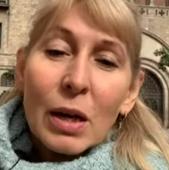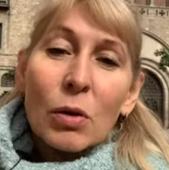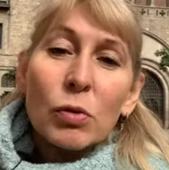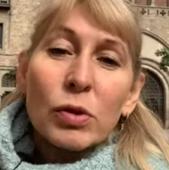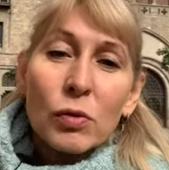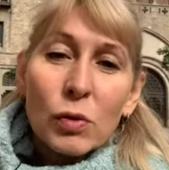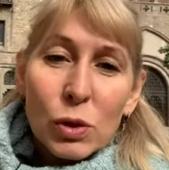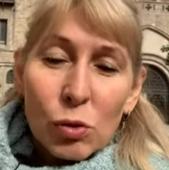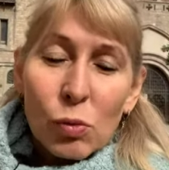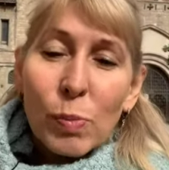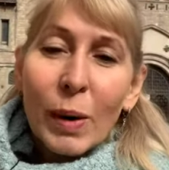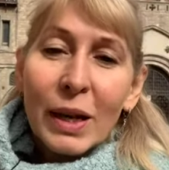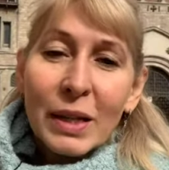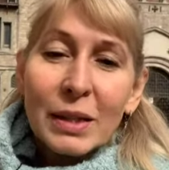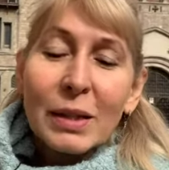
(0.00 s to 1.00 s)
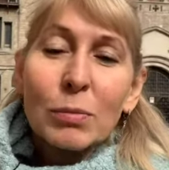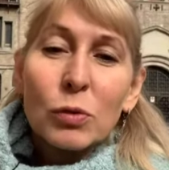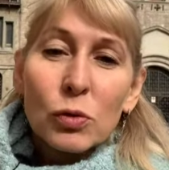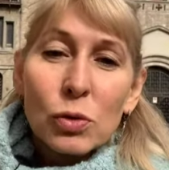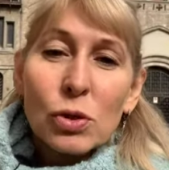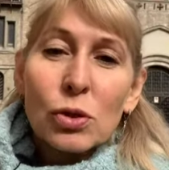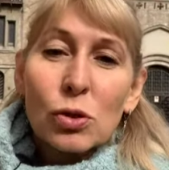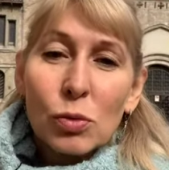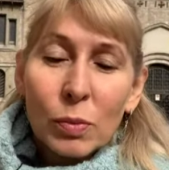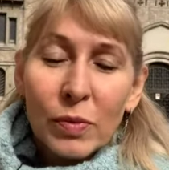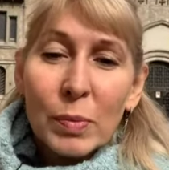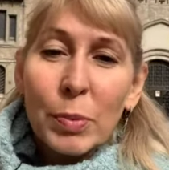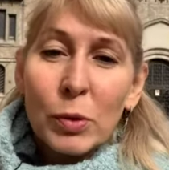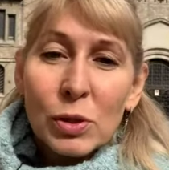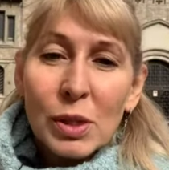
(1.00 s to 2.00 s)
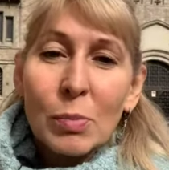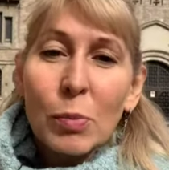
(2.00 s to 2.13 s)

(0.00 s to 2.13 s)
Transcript: У него зуб болит, ему нужно, чтобы вы просто ему